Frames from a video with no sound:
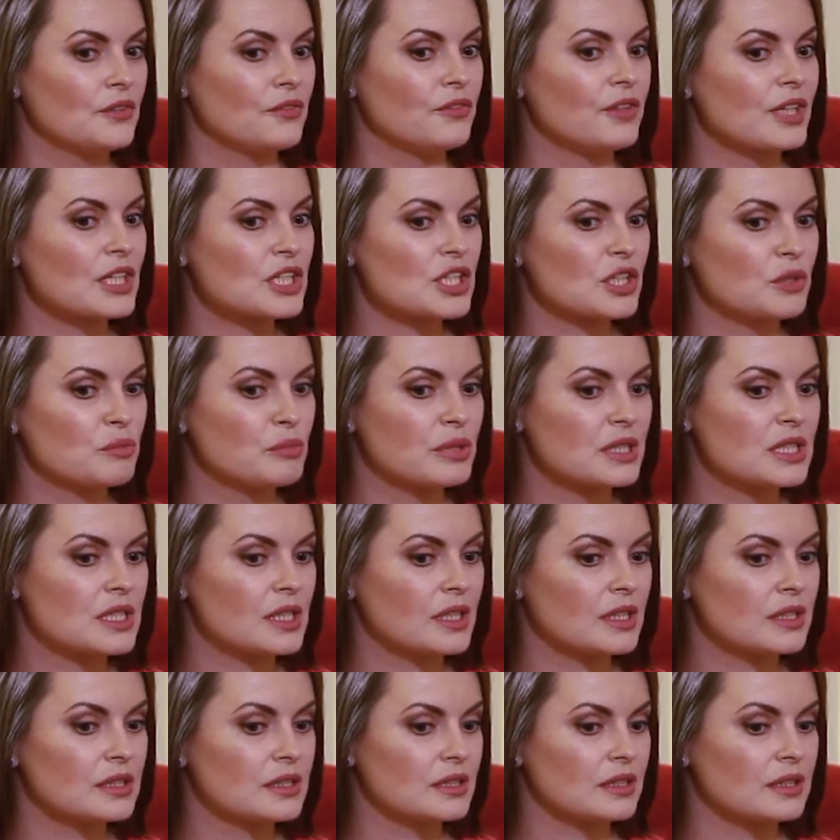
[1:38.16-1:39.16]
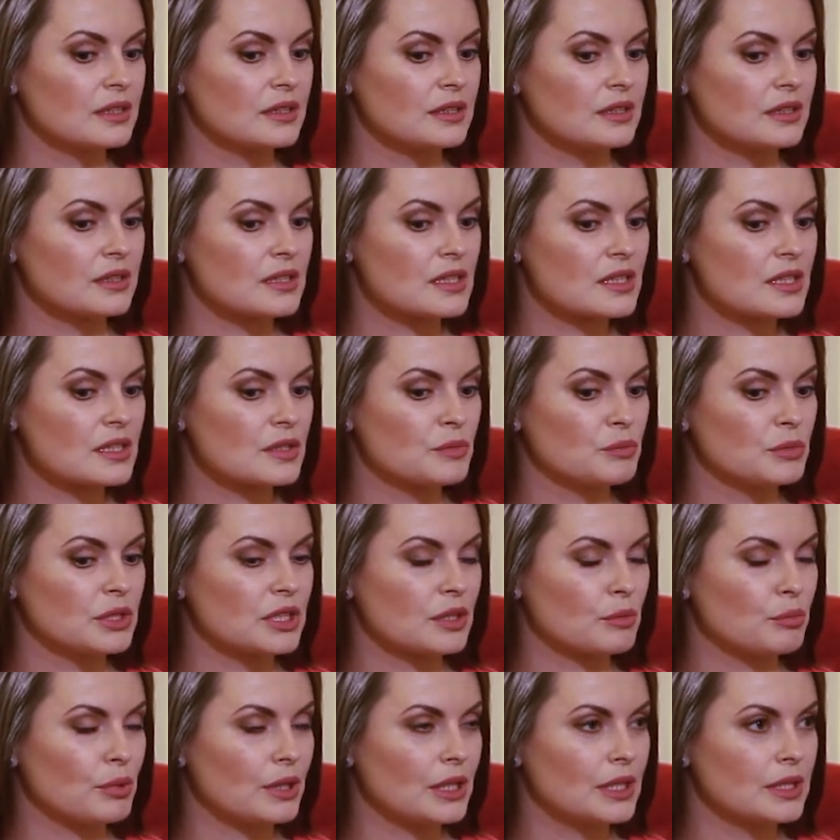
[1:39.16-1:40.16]
В вашей беседе с
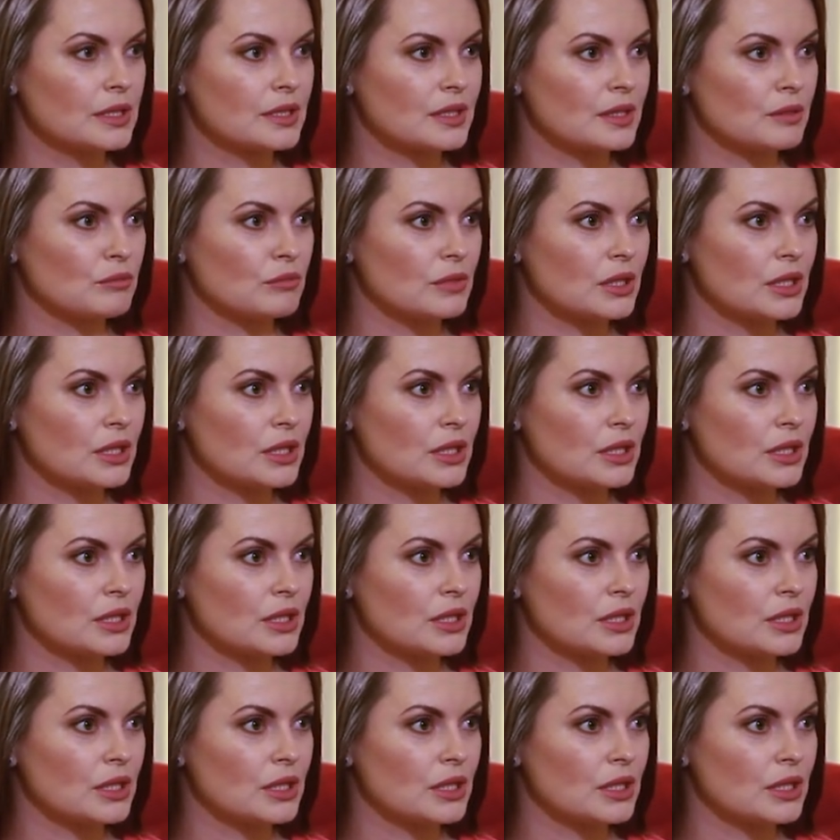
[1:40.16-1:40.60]
митрополитом